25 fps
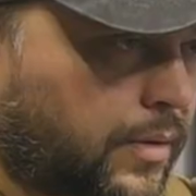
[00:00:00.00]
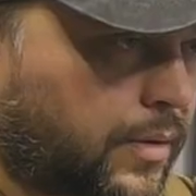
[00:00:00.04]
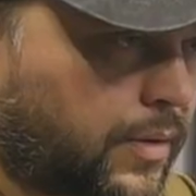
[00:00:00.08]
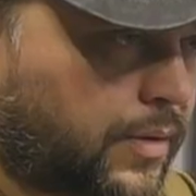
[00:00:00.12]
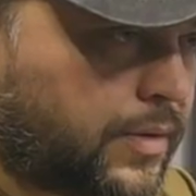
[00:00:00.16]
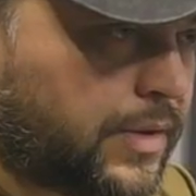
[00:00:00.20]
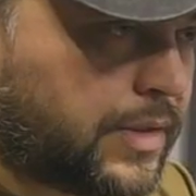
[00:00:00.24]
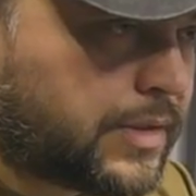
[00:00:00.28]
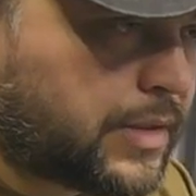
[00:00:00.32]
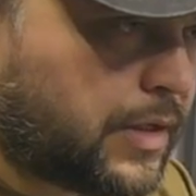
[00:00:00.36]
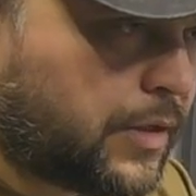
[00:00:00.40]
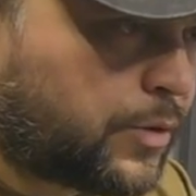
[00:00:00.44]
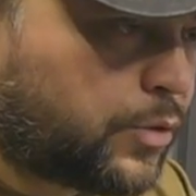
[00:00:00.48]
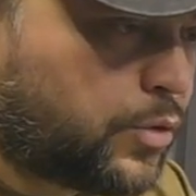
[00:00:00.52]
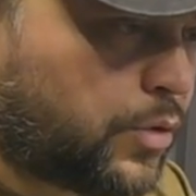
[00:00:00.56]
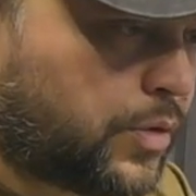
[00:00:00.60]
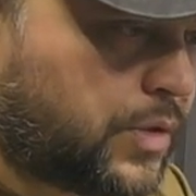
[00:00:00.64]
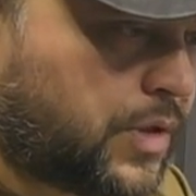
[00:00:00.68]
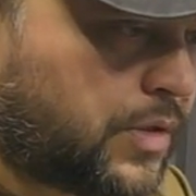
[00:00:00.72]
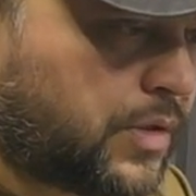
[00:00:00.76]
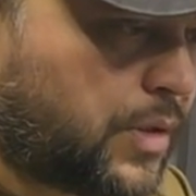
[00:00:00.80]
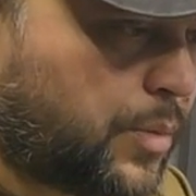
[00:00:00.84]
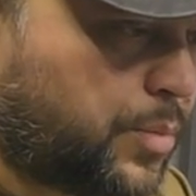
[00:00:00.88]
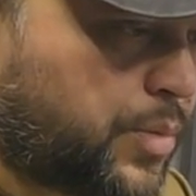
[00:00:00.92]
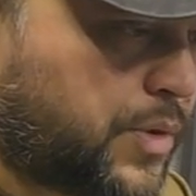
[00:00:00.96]
Если кто не
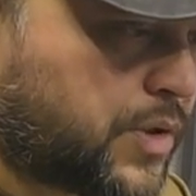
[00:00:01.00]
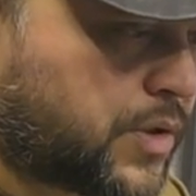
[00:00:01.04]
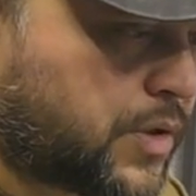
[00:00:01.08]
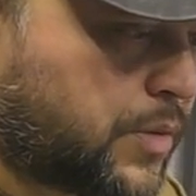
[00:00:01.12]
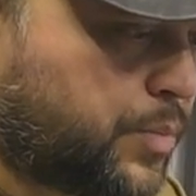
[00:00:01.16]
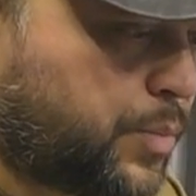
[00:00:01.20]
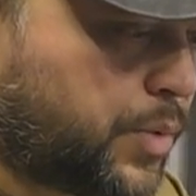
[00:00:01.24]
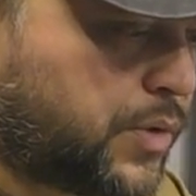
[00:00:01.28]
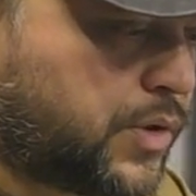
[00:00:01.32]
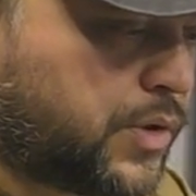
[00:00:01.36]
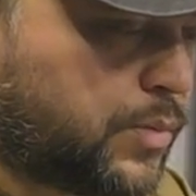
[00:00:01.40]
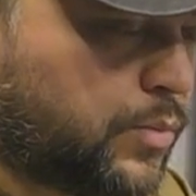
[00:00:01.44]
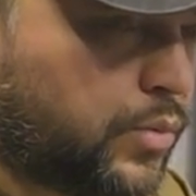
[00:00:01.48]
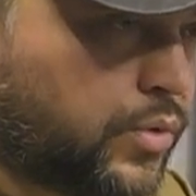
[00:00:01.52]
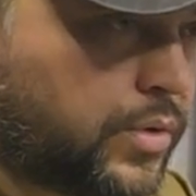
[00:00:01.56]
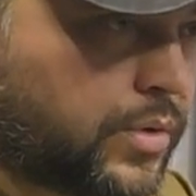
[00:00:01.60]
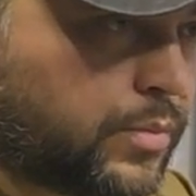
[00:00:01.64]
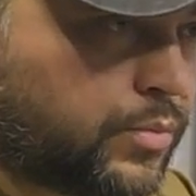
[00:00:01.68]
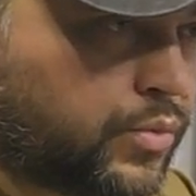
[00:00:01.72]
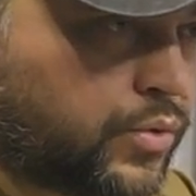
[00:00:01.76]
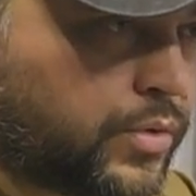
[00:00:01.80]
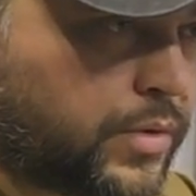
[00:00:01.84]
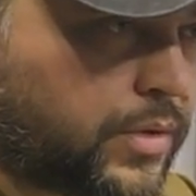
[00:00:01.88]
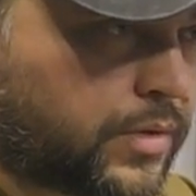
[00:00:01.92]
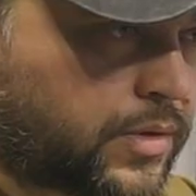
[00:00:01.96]
напишет, почему не
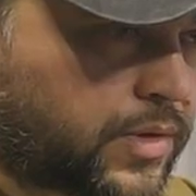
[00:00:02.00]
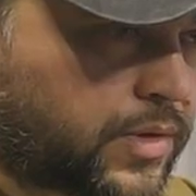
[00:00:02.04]
будет,